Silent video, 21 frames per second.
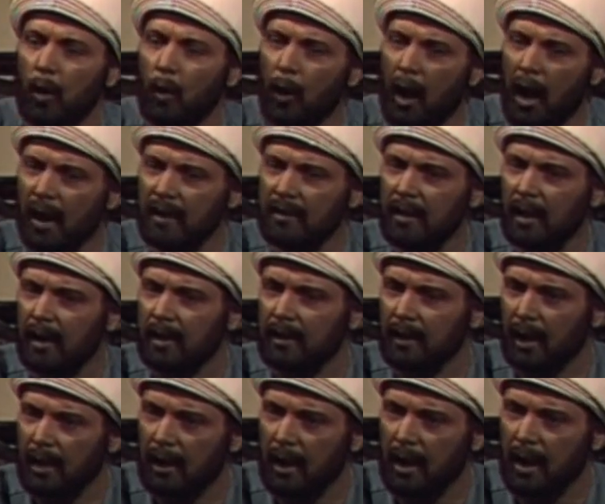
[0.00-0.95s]

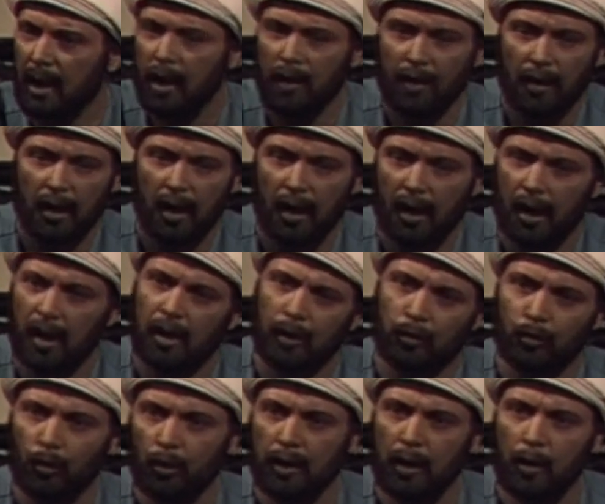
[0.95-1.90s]
وأعتقد أن هذا
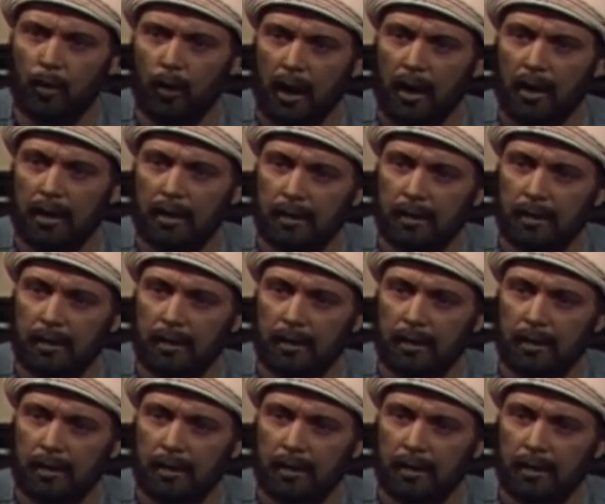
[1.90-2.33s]
غرض الثورة